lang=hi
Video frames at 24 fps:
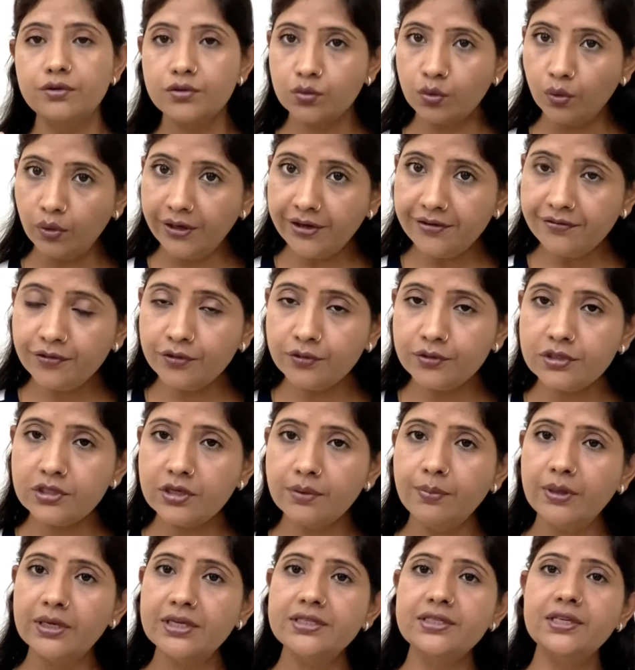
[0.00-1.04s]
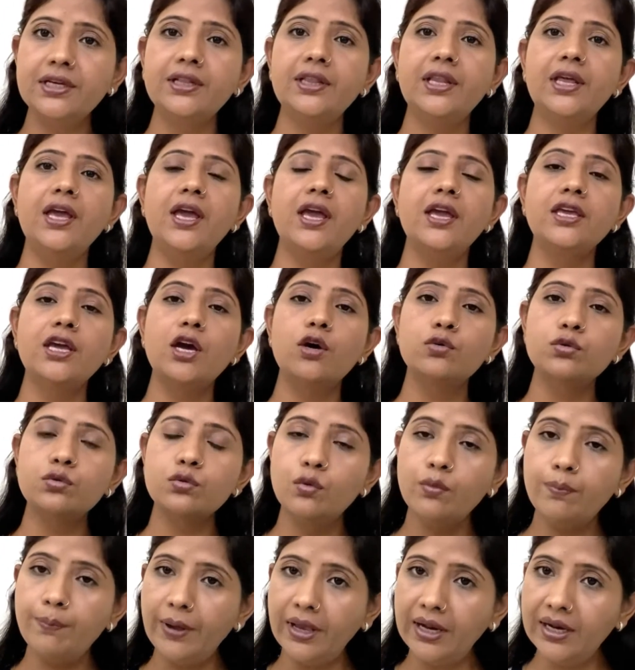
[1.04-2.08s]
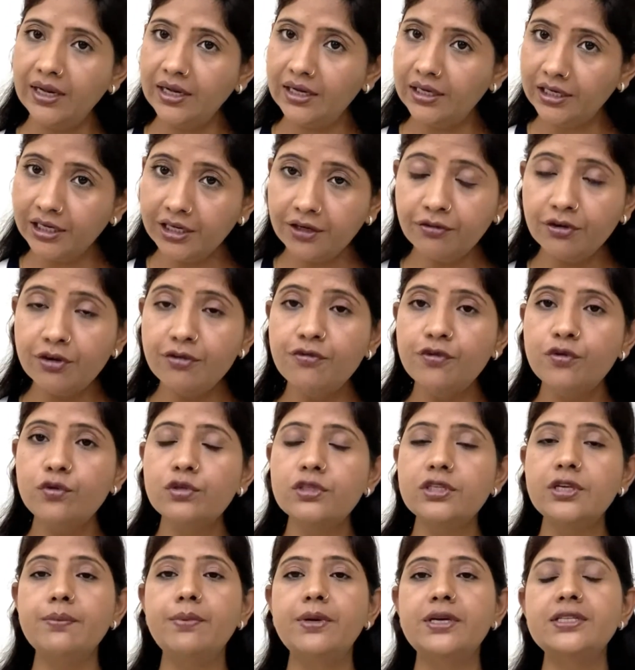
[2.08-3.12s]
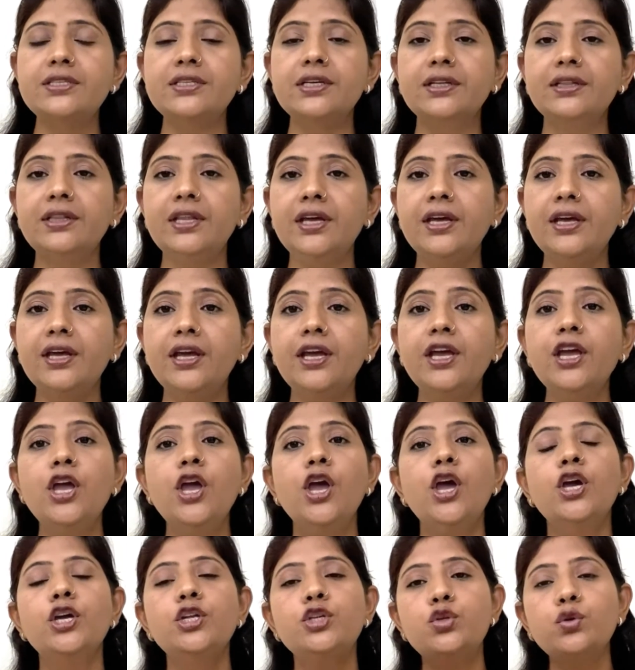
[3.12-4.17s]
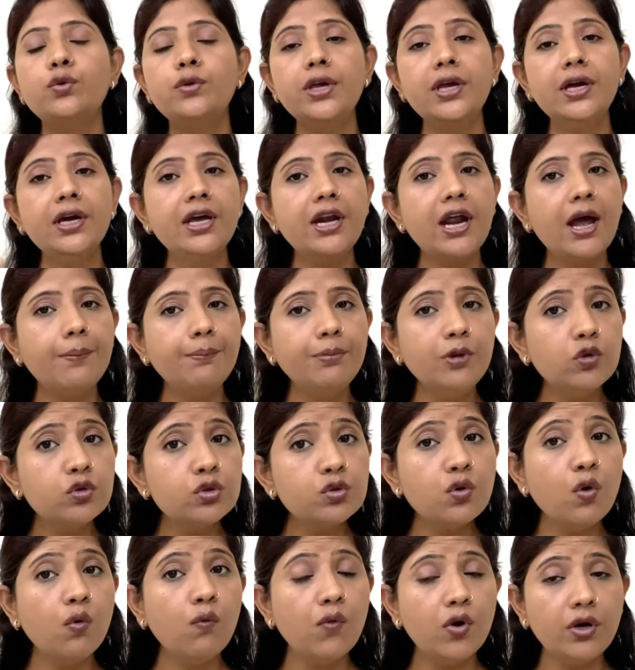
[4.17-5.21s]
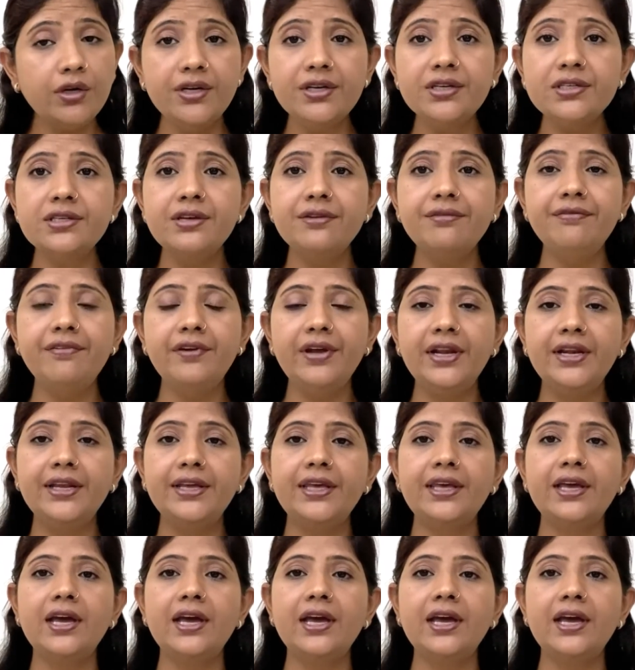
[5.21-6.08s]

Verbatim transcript: सॉलिड फूड से भर सकते हैं या उसको पहले लिक्विड फूड से भर सकते हैं चूंकि अगर आपने उसको वाटर से फील